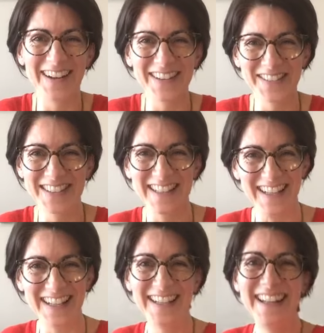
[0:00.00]
heureusement que tu es
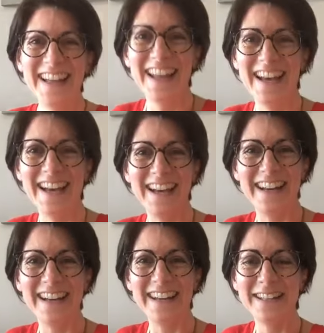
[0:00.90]

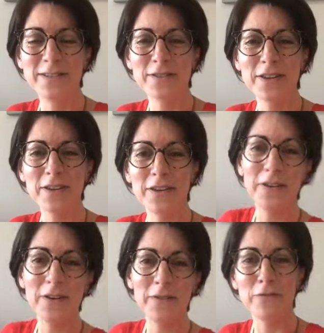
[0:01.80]
là. donc
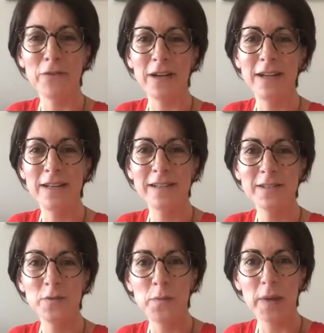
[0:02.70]
voilà,
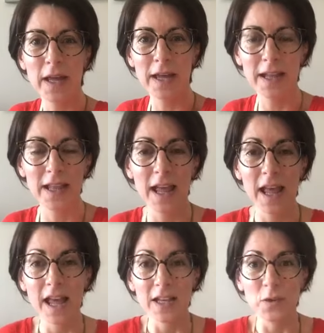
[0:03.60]
super.
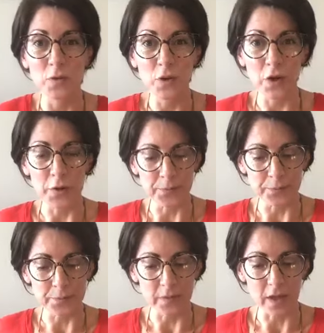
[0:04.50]
Donc,
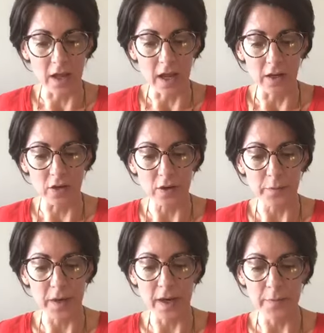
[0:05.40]
euh, alors,
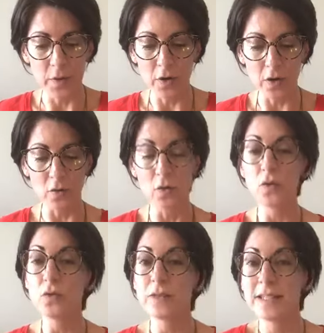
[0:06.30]
par rapport
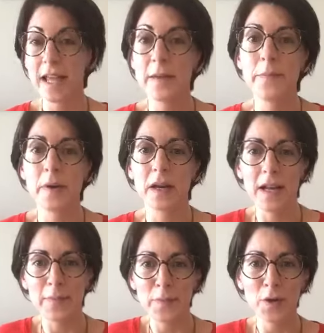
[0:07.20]
au thème,
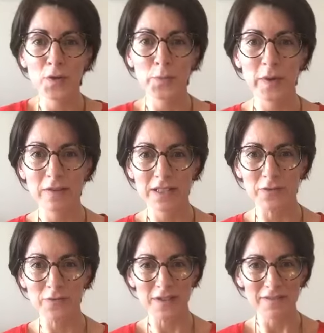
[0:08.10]
la peur de ne pas
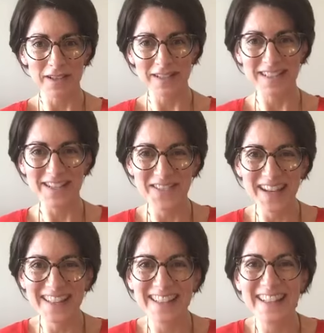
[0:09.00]
en vivre, salut
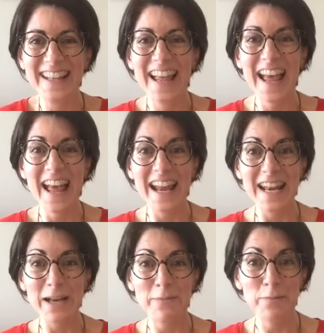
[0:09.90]
Anne,
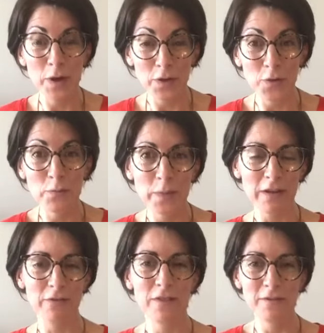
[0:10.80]
la peur de ne
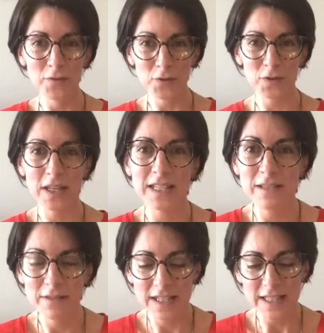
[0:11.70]
pas vivre de son
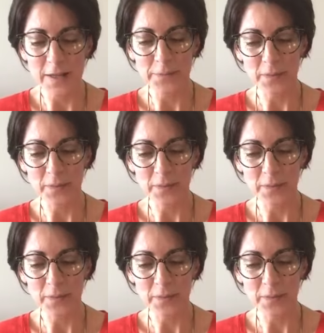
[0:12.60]
activité,